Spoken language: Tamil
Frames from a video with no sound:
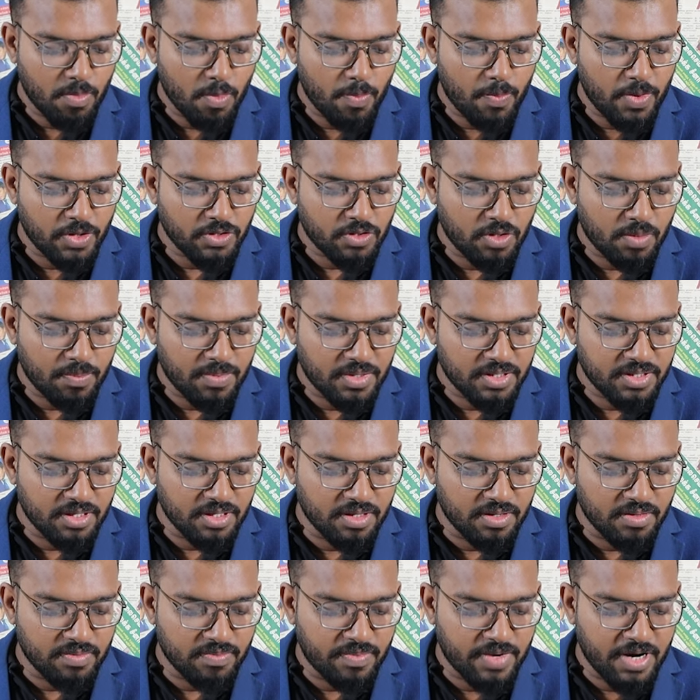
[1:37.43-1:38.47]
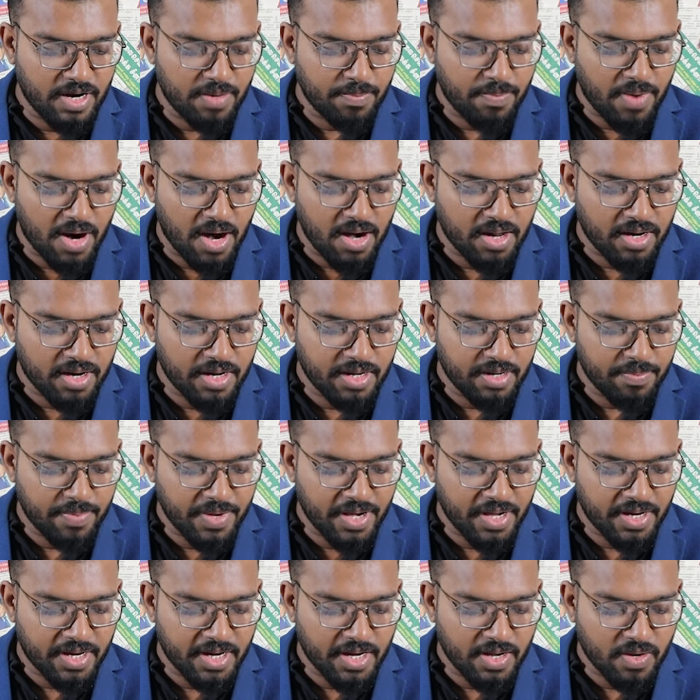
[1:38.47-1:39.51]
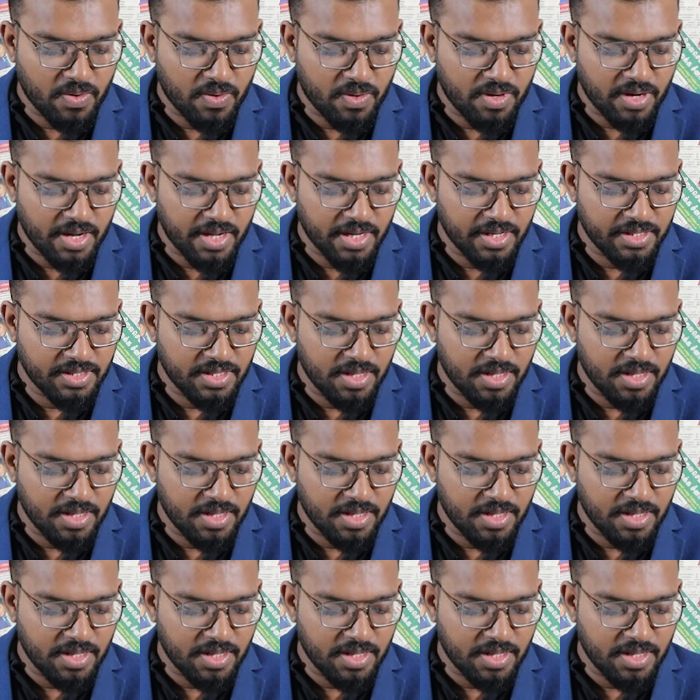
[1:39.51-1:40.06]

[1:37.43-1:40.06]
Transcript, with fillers: முப்பத்தொன்பது வேட்பாளர்களின் பெயர்களை கொண்ட